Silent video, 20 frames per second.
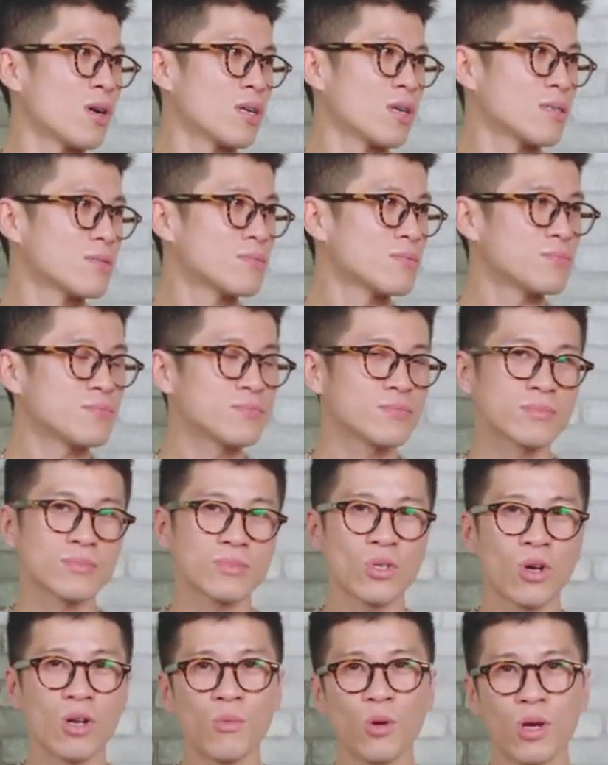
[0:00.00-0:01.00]
Vâng.
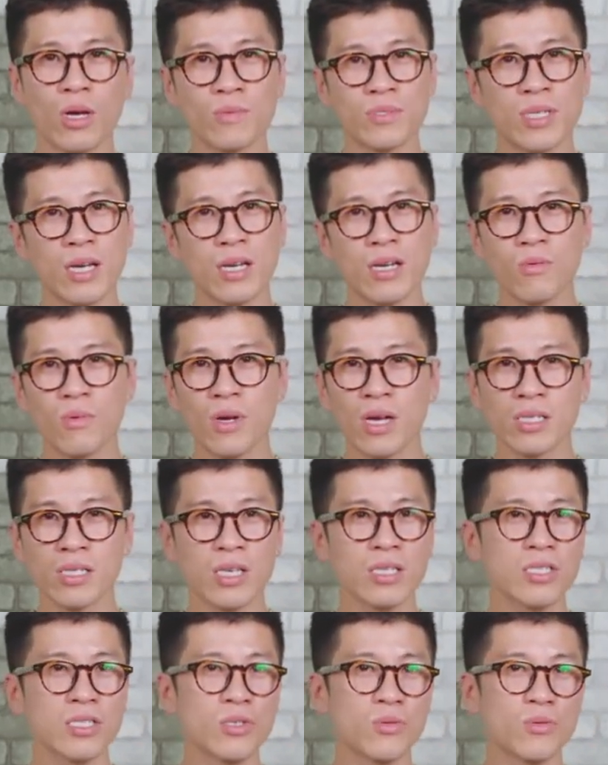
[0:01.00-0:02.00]
Đó là một cảm giác không hề dễ
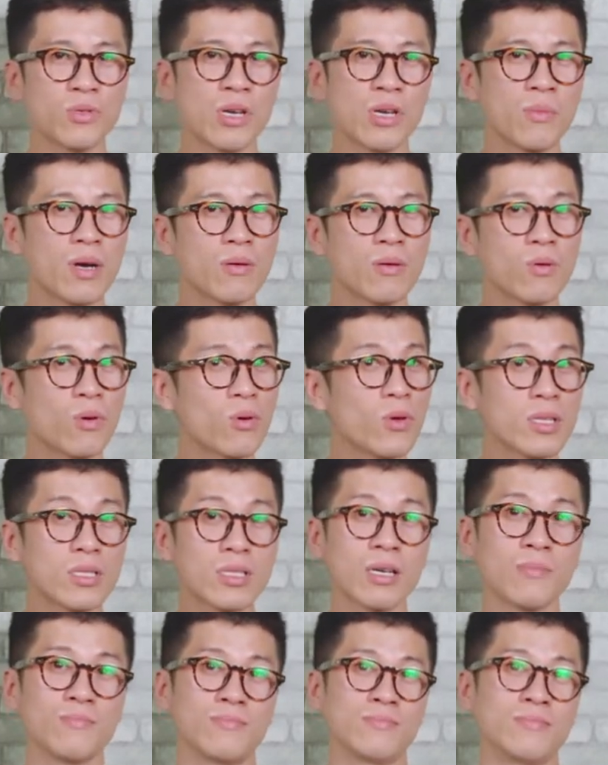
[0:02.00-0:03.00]
chịu nếu mà không có luyện
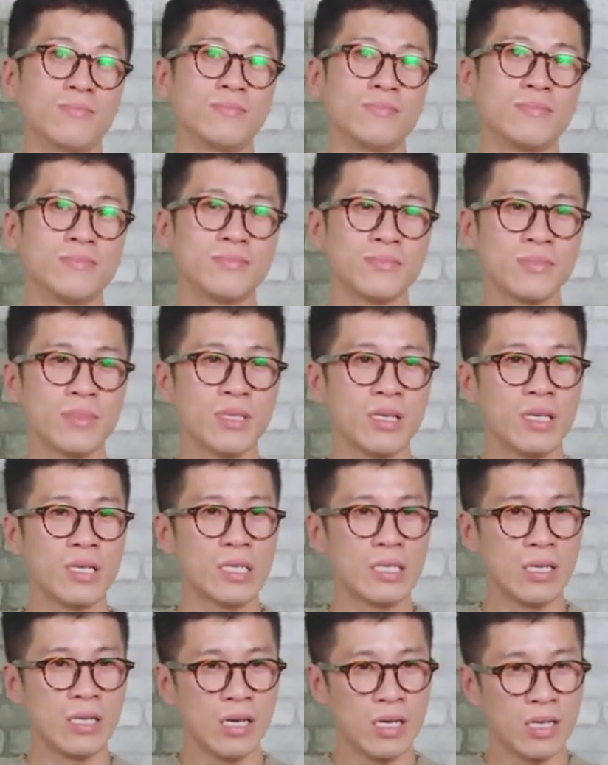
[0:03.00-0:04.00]
tập. Vâng.
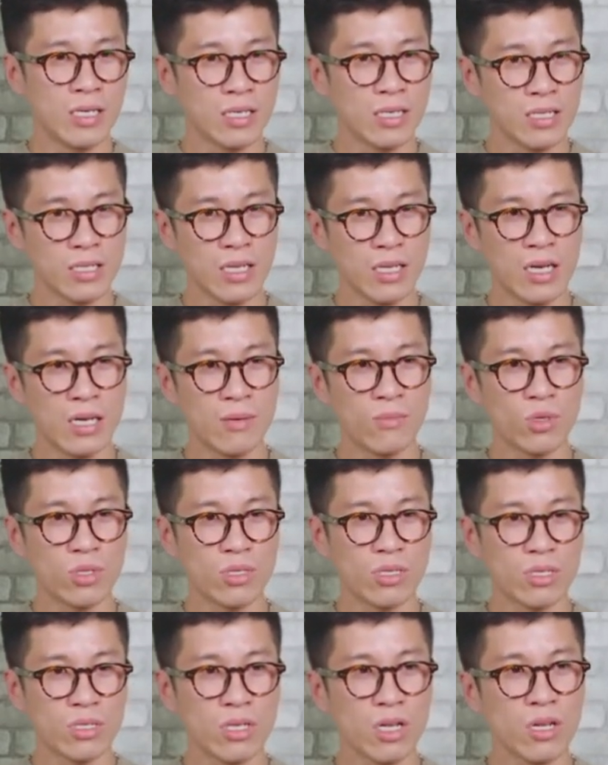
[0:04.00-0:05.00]
Đấy, đấy là một
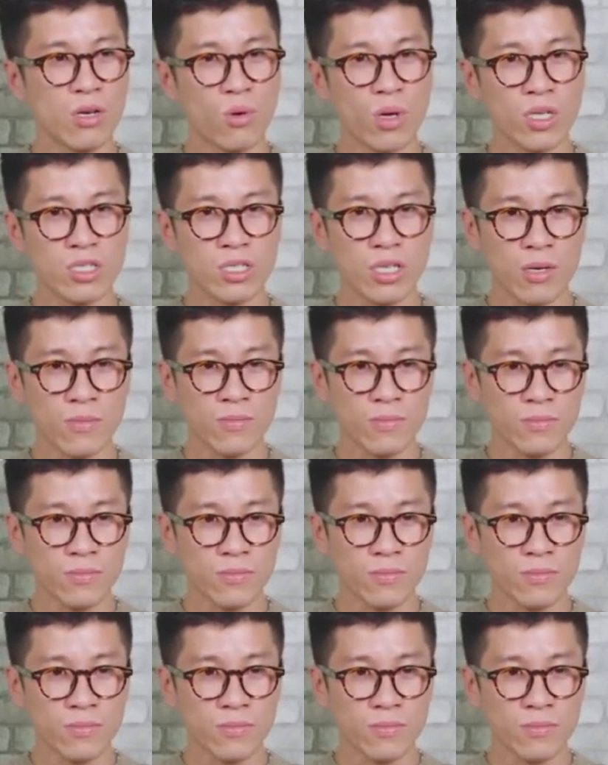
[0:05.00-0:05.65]
thứ rất là quan trọng.